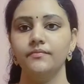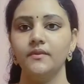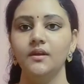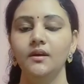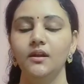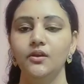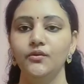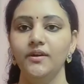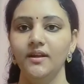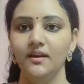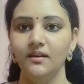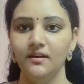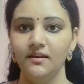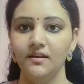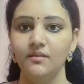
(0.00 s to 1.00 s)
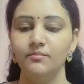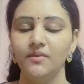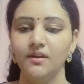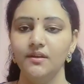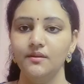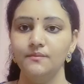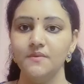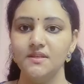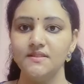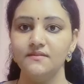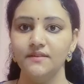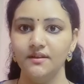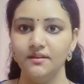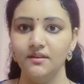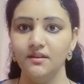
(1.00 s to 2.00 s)
హలో అండి హాయ్ మై నేమ్ ఈజ్
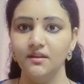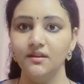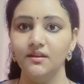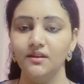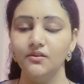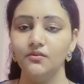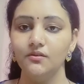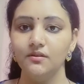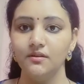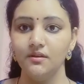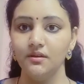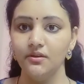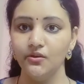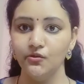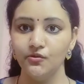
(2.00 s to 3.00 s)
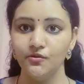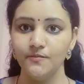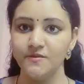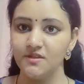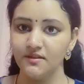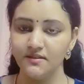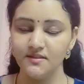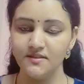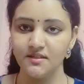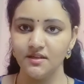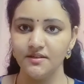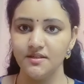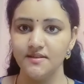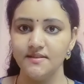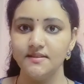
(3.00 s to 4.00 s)
వర్ధిని నేను కొత్తగా యూట్యూబ్ ఛానల్ స్టార్ట్
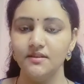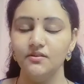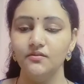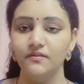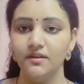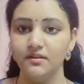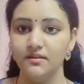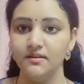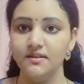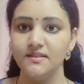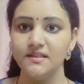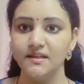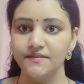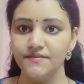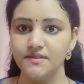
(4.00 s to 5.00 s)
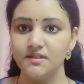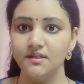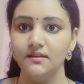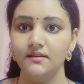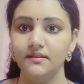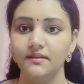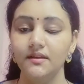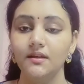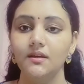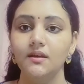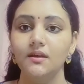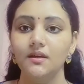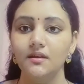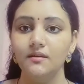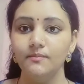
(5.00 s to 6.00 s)
చేశాను వర్ధినిస్ లైఫ్ స్టైల్ అని
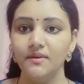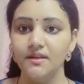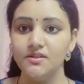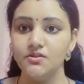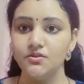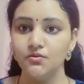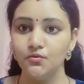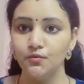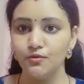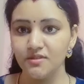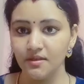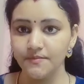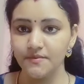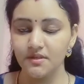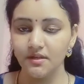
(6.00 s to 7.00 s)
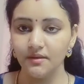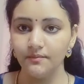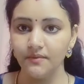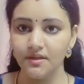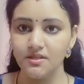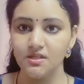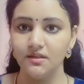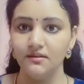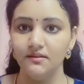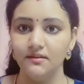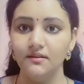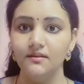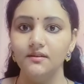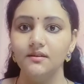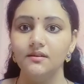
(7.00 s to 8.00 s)
ప్లీజ్ డూ సబ్స్క్రైబ్ మై ఛానల్
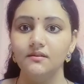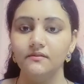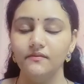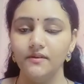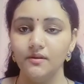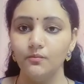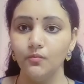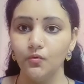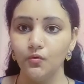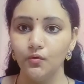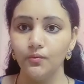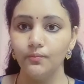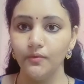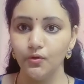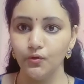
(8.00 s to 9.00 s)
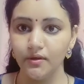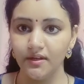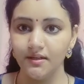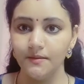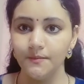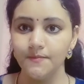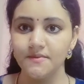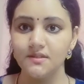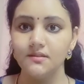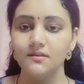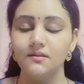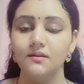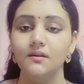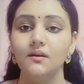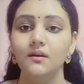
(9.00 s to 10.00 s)
ఫర్ మోర్ బ్యూటీ టిప్స్
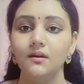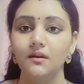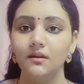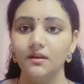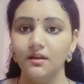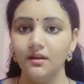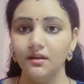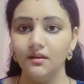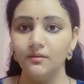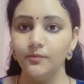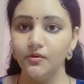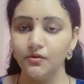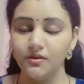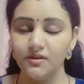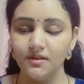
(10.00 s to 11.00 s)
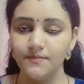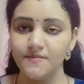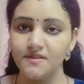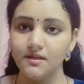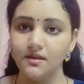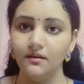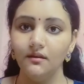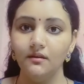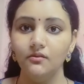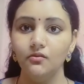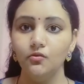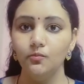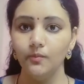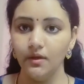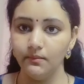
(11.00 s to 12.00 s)
నేను ఇంకా బ్యూటీ టిప్సే కాదు
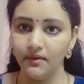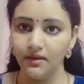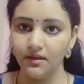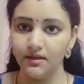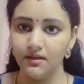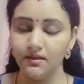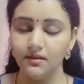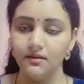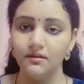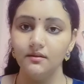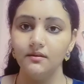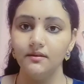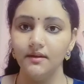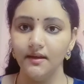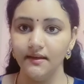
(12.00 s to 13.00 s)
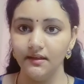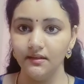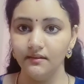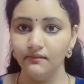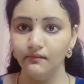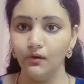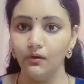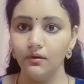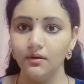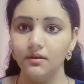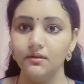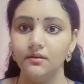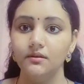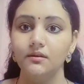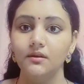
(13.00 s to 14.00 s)
బేబీ కేర్ డైలీ వ్లాగ్
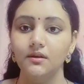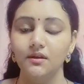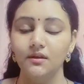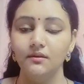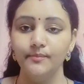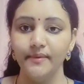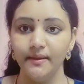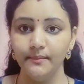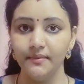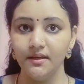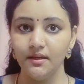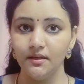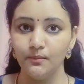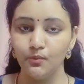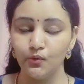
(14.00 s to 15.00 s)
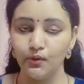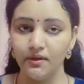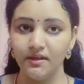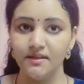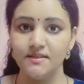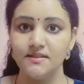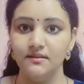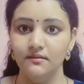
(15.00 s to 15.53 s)
బేబీ కేర్ ప్రొడక్ట్స్